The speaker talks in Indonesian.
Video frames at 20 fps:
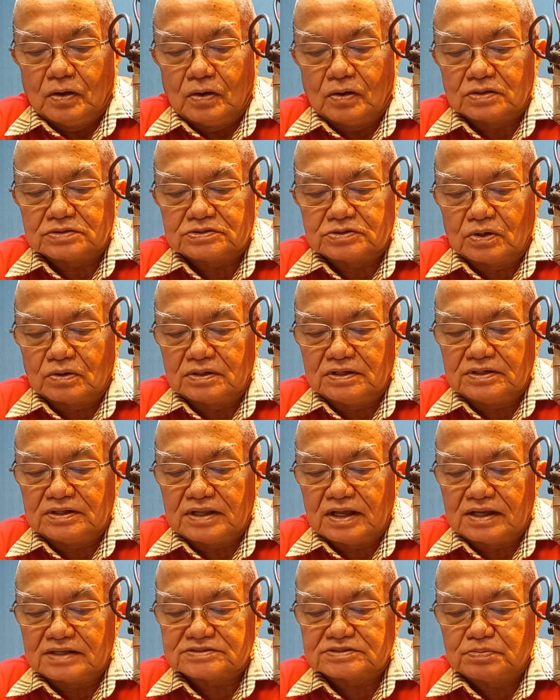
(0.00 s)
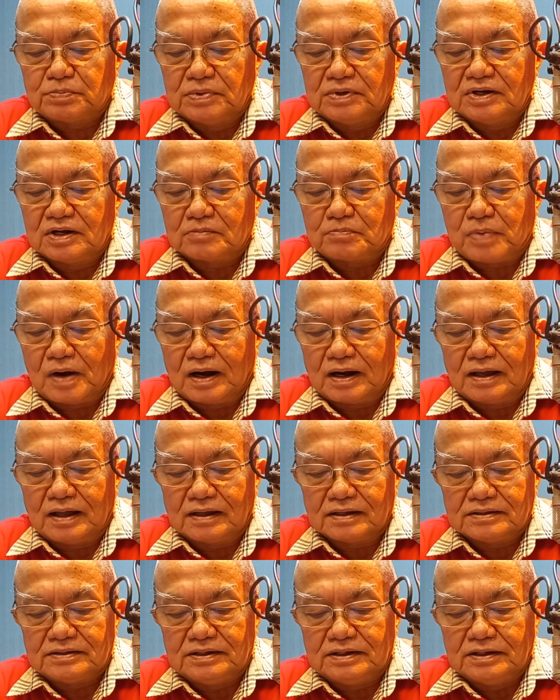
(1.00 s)
otoritas
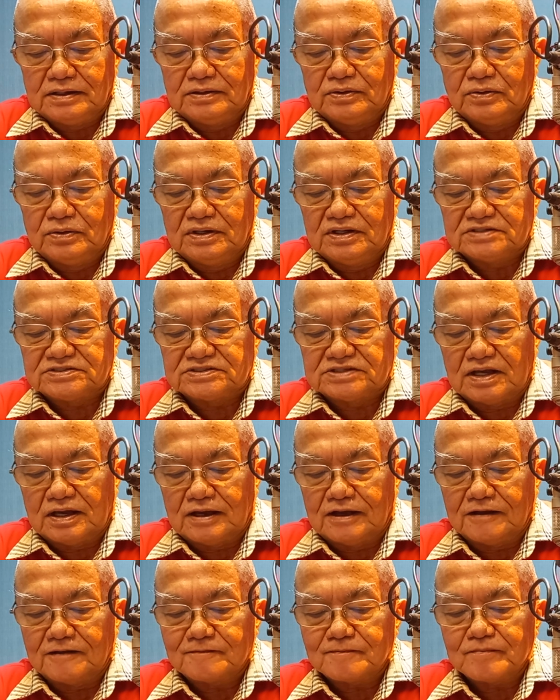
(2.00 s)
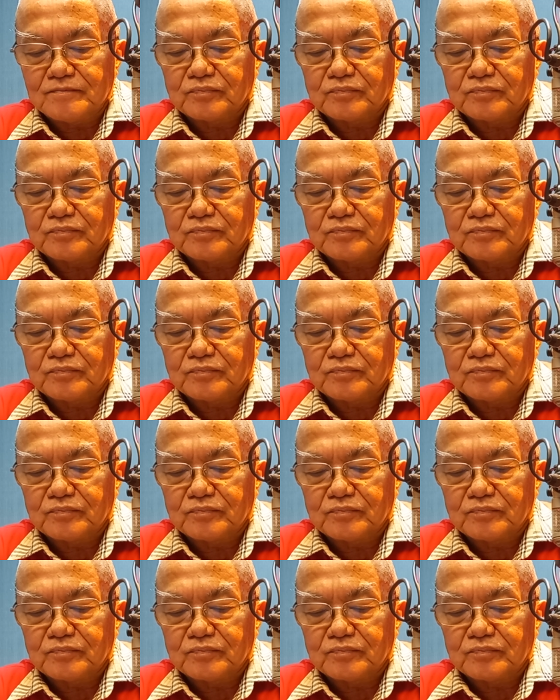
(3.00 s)
penerbangan di Indonesia.